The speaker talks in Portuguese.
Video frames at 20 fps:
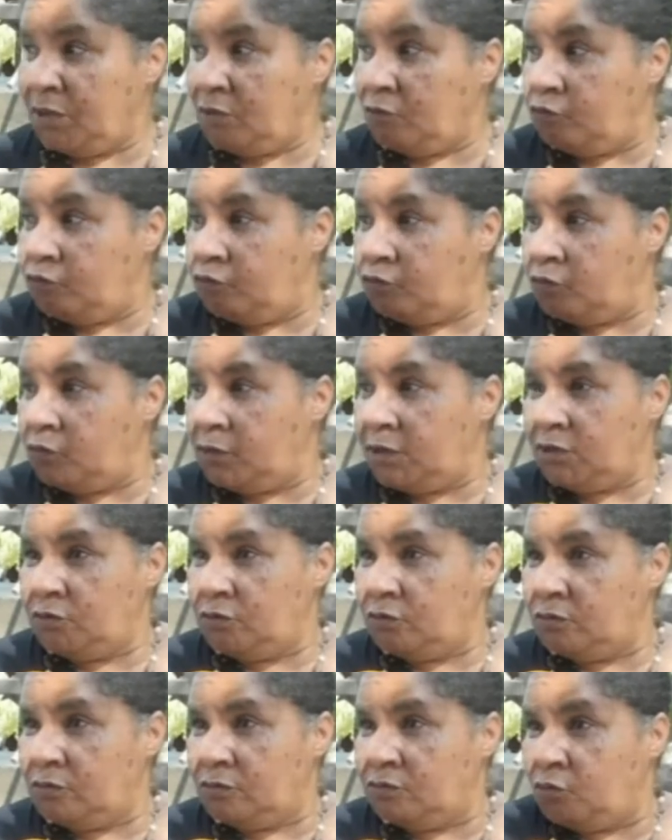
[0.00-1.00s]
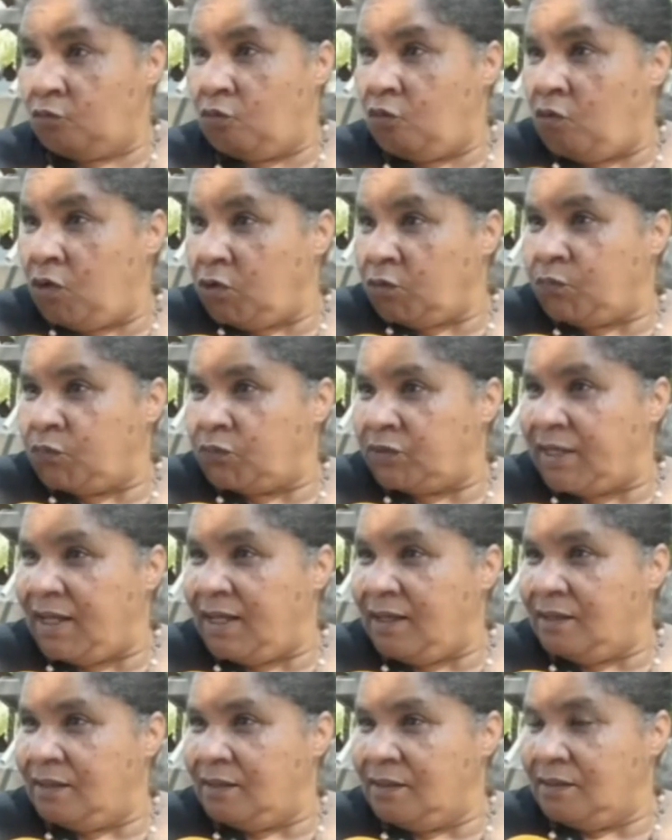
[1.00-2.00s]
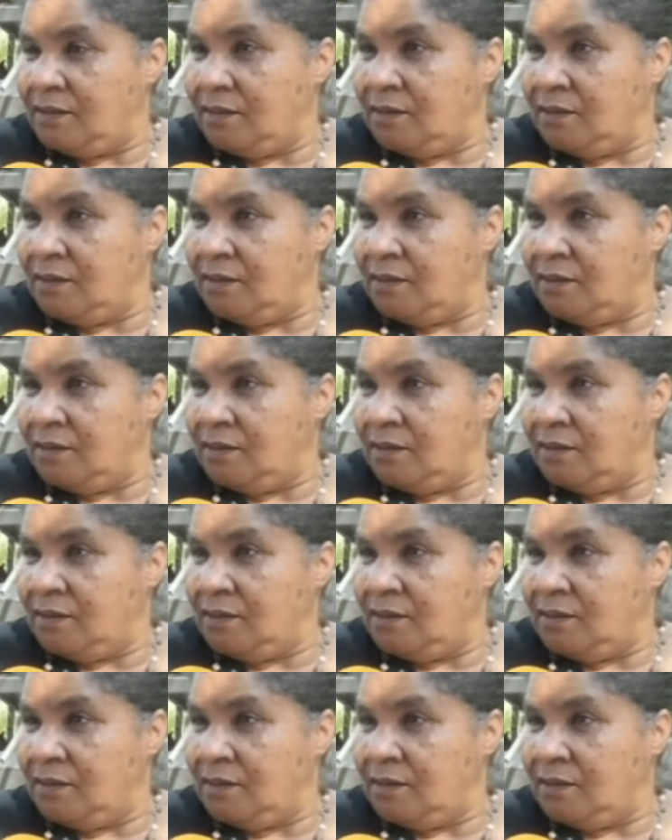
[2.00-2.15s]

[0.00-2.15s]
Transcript: Pelo fluido do corpo, né?